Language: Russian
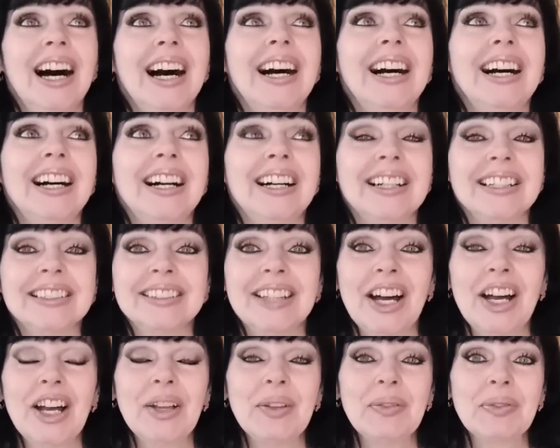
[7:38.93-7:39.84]
А,
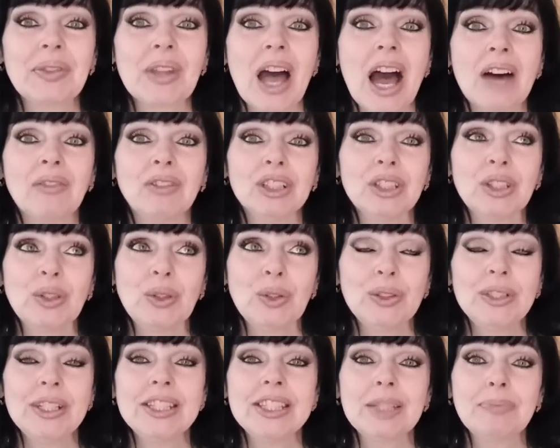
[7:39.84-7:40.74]
да? а вот
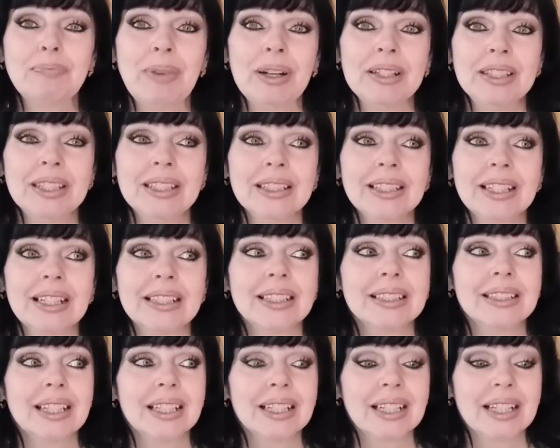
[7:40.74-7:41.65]
Юлия Степаненко,
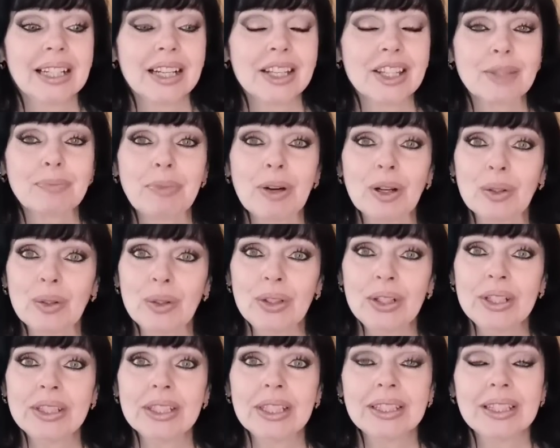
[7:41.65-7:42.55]
она такая
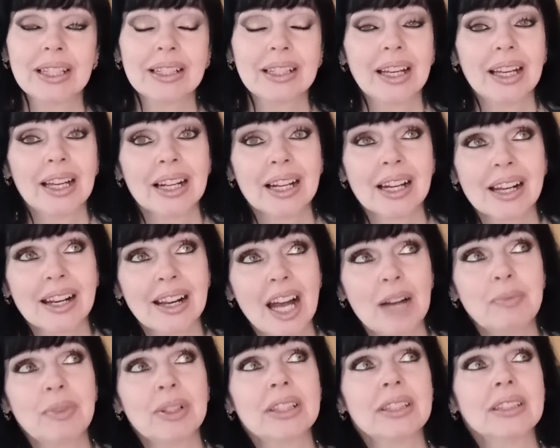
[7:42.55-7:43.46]
спокойная, такая
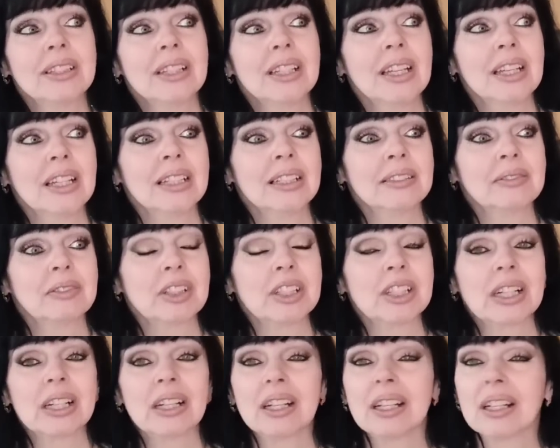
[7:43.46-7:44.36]
грамотная,
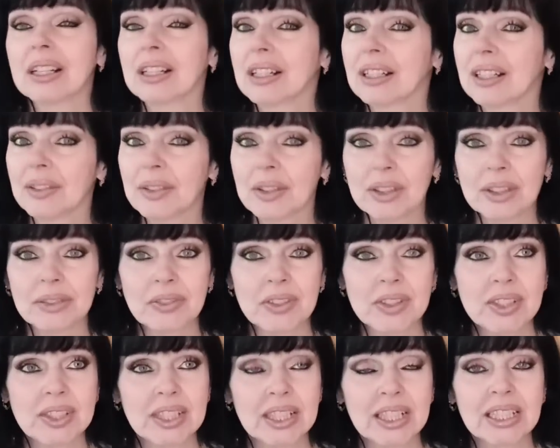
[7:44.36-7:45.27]

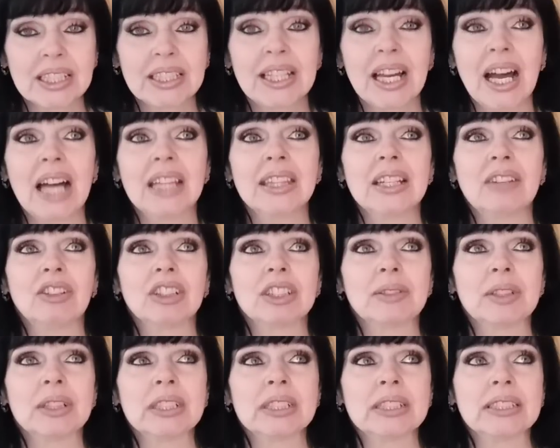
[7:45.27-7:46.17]
всегда она
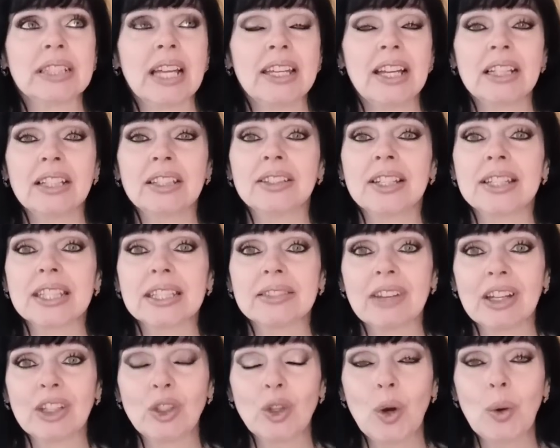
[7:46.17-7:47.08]
вот э, стояла на
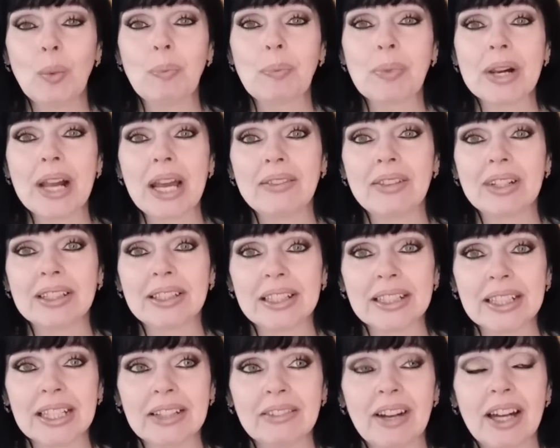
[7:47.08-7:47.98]
своем,
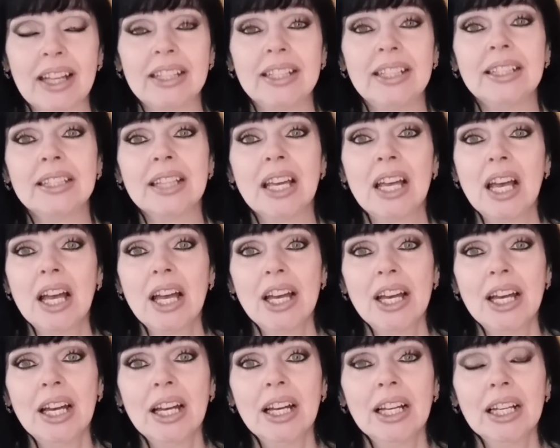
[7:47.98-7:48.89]
правильно говорит.
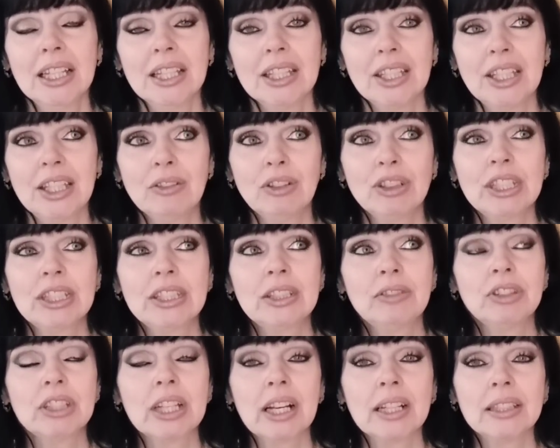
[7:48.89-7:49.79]
И вот
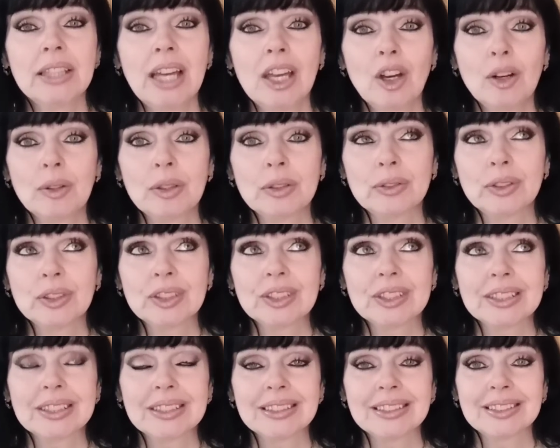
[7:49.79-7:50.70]
это вот, когда я
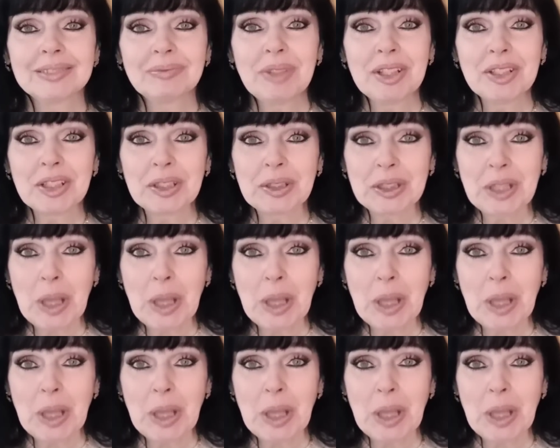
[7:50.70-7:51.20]
вот, э, мне